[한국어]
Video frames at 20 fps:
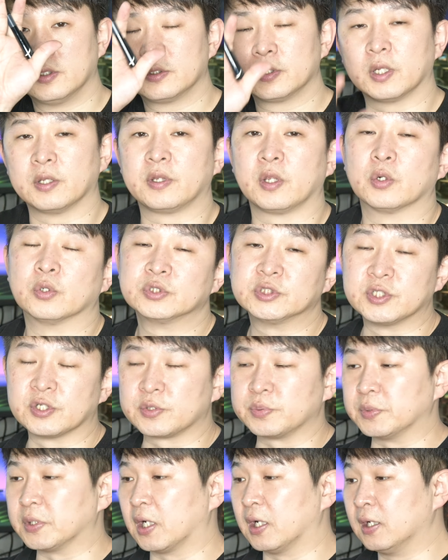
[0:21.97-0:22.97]
안녕하세요
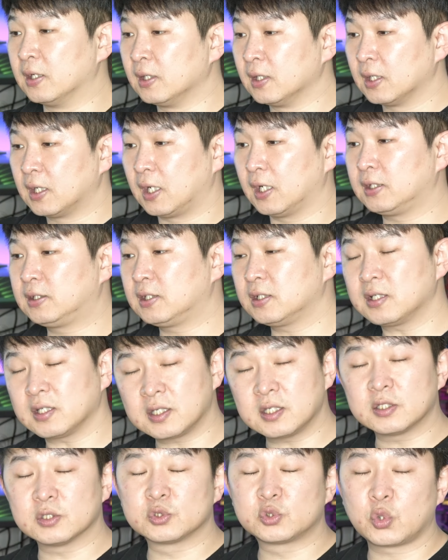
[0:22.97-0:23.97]
진했습니다
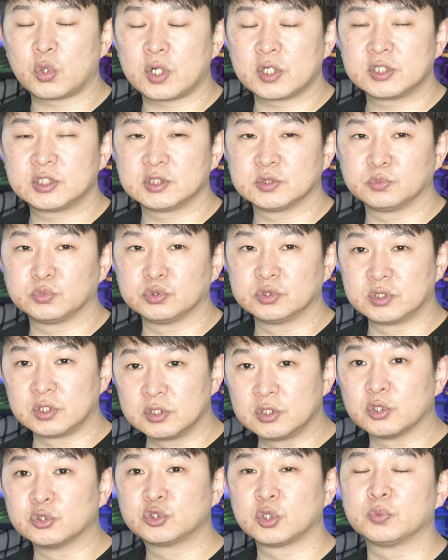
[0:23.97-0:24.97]
IT기기를 좋아하시는
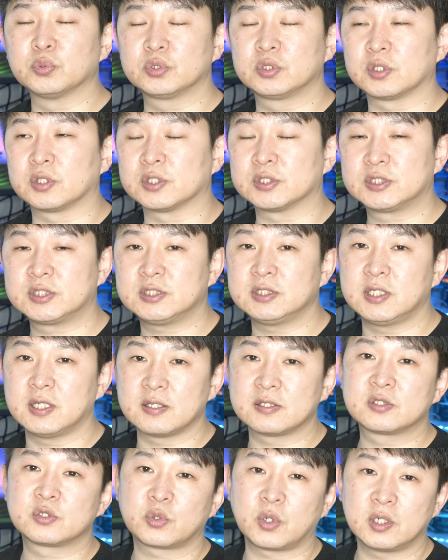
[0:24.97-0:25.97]
분들은 연초부터
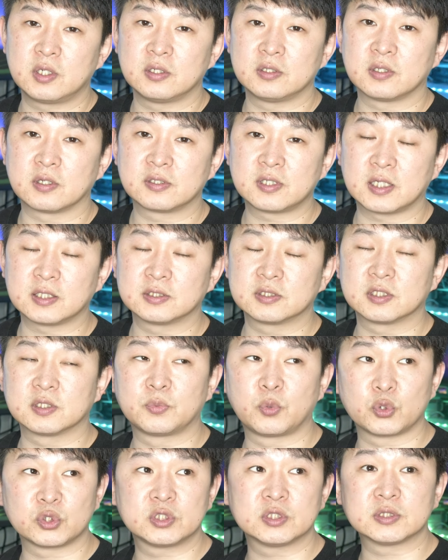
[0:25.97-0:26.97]
CES 관련 영상들을
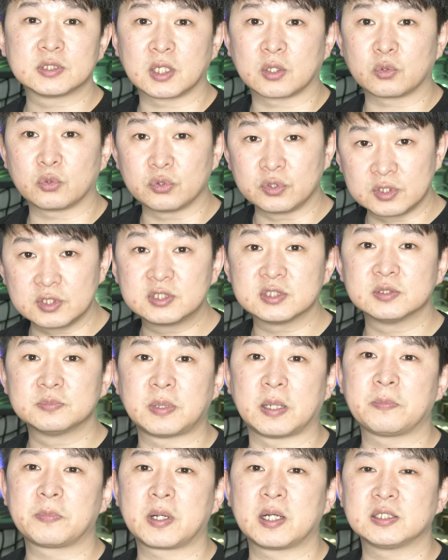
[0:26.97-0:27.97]
보신다고 늦은
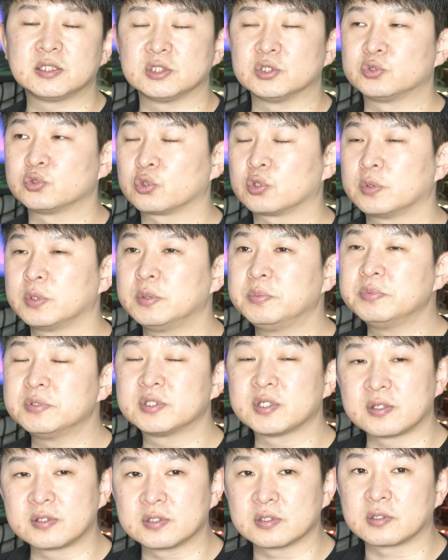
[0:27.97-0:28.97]
밤까지 조금
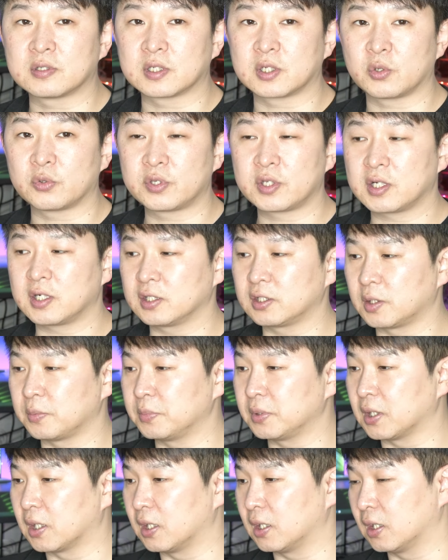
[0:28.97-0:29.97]
힘드셨을 거라고 생각이
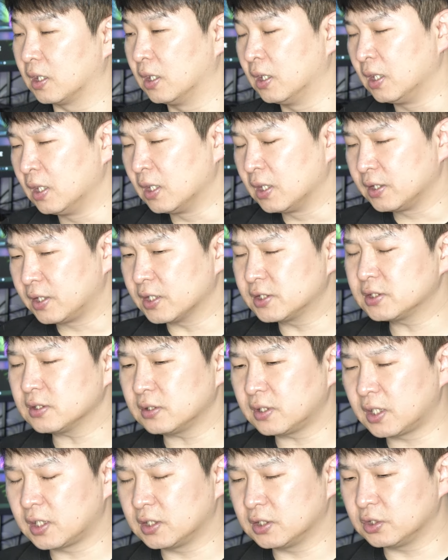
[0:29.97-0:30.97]
됩니다
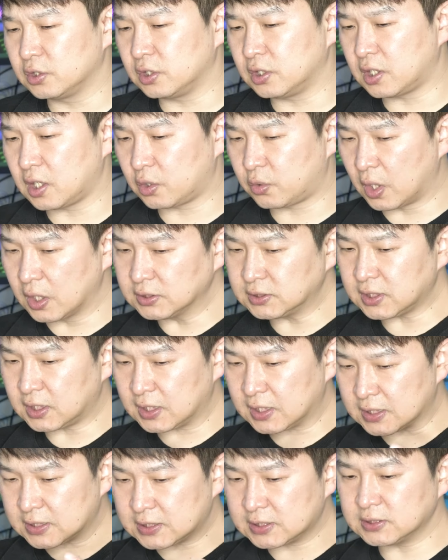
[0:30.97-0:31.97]
예전에는 이게
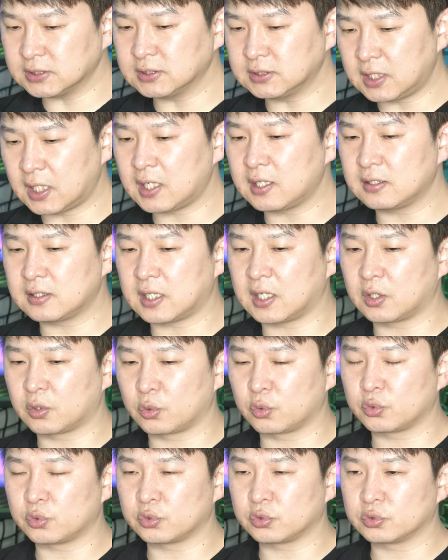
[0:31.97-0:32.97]
굉장히 큰
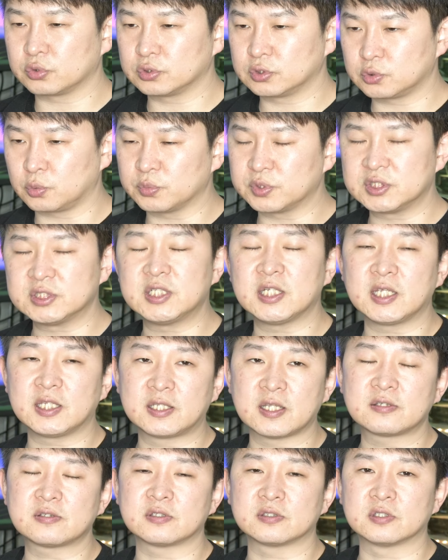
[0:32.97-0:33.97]
행사로 좀 진행이
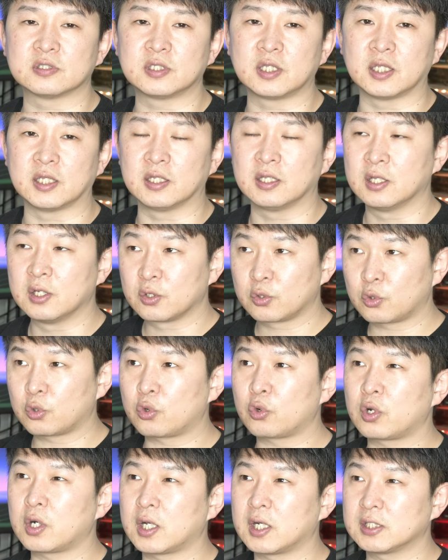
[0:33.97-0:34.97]
됐었는데
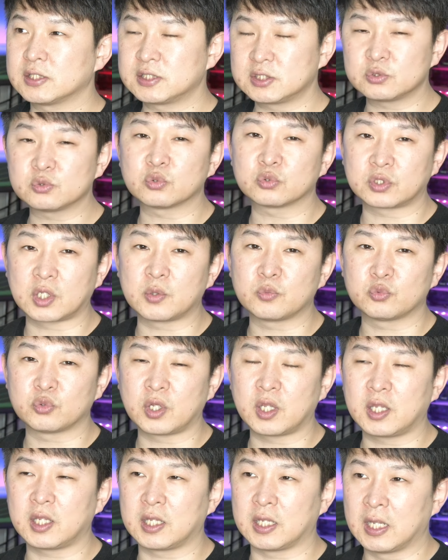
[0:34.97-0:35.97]
코로나 시국
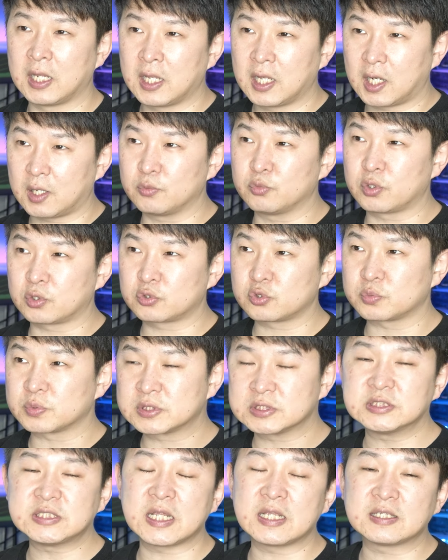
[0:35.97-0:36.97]
때문에 아무래도 좀
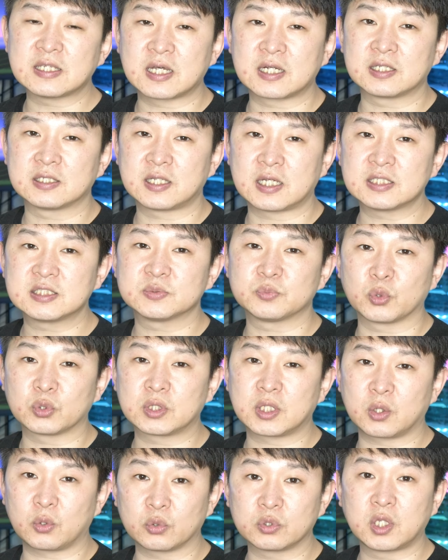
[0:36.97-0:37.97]
큰 행사는 하지
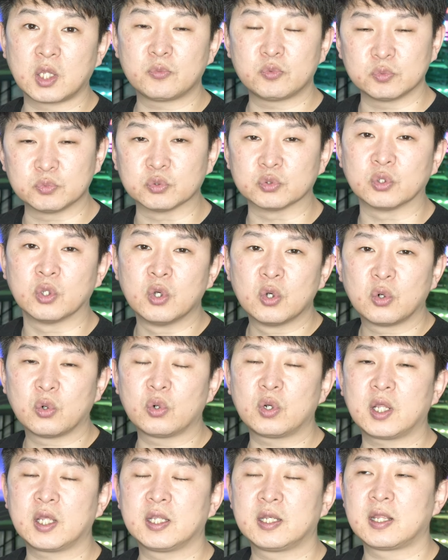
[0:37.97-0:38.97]
못하고 대부분
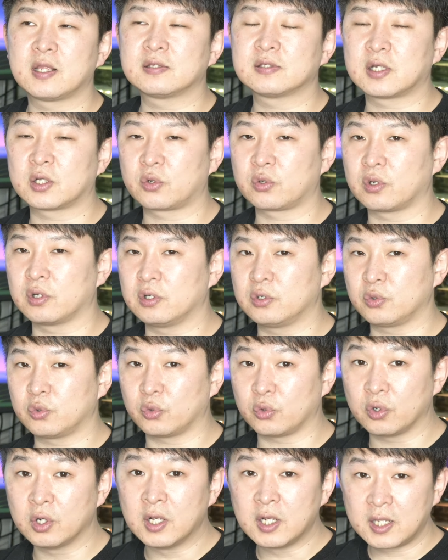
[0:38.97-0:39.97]
온라인 행사로
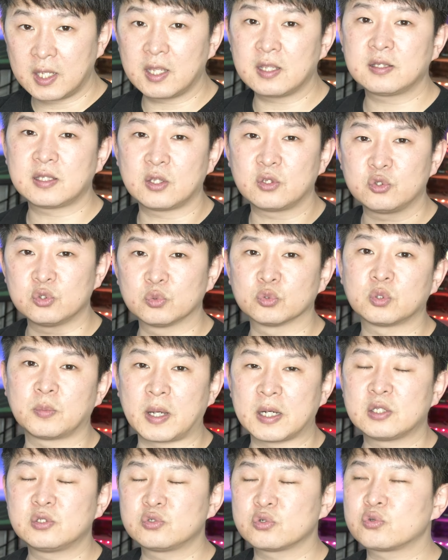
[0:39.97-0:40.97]
열리고 행사의 규모도
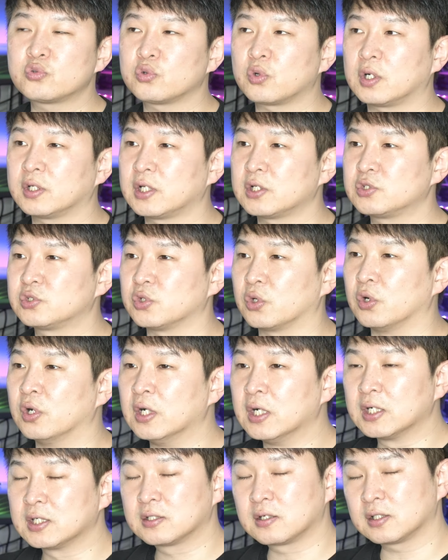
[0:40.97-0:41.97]
많이 축소가 됐죠
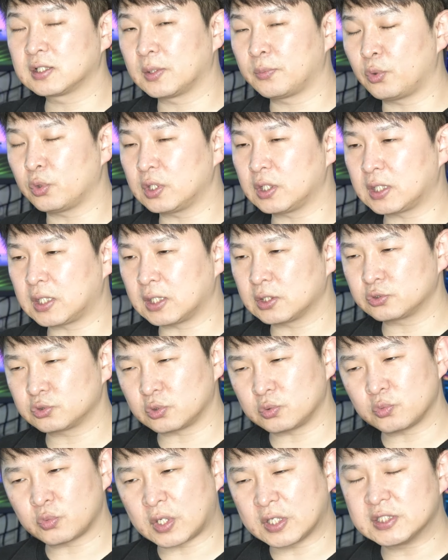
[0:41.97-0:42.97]
그러다 보니까
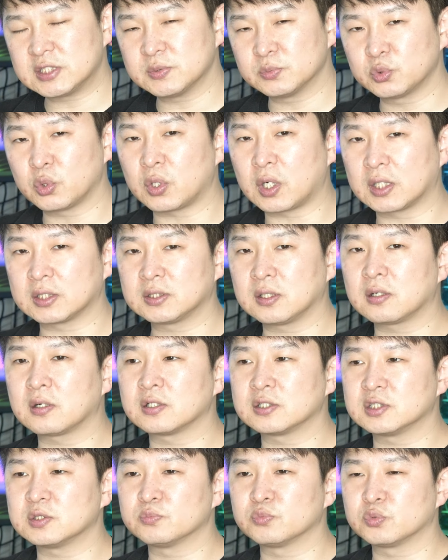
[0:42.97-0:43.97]
조금 관심도가
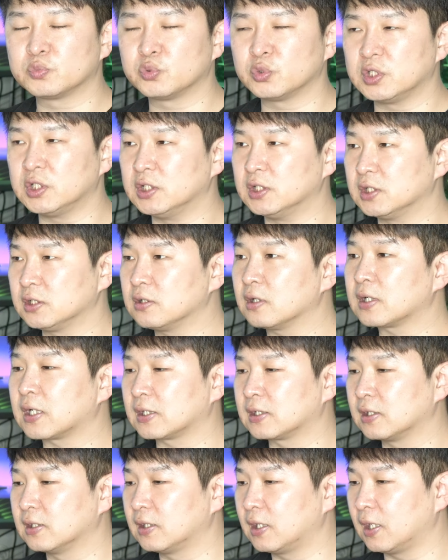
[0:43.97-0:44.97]
떨어진 부분이 있는 것
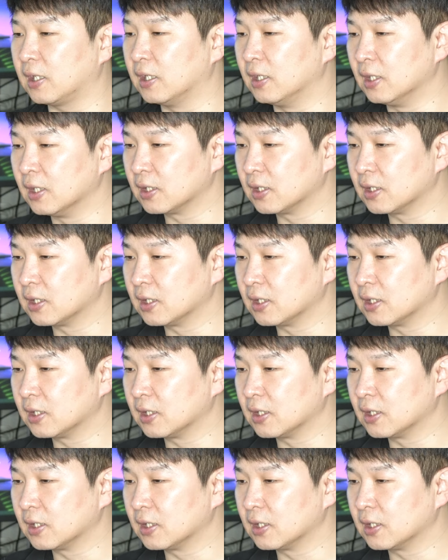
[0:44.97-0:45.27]
같은데